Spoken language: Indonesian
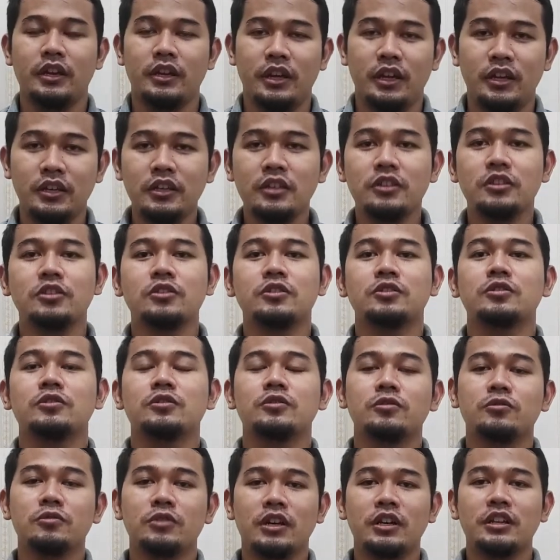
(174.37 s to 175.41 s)
Nah itu
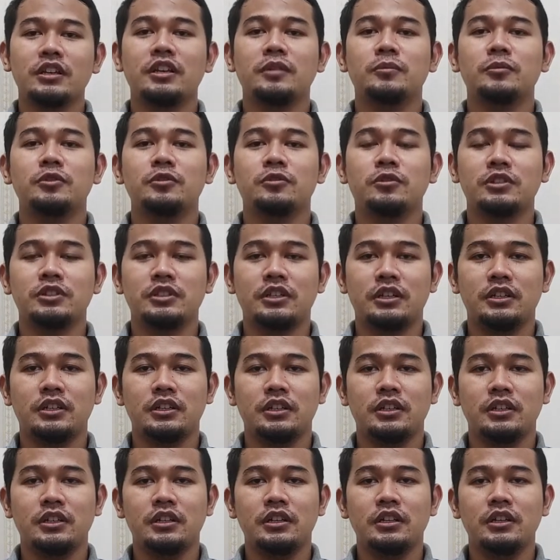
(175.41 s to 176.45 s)
keuntungannya menurut
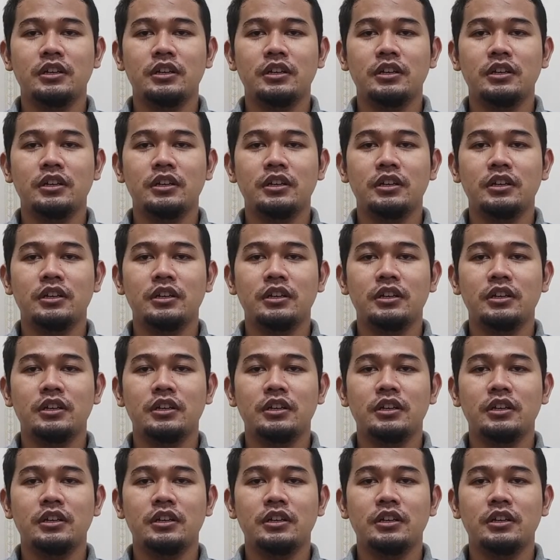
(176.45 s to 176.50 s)
saya.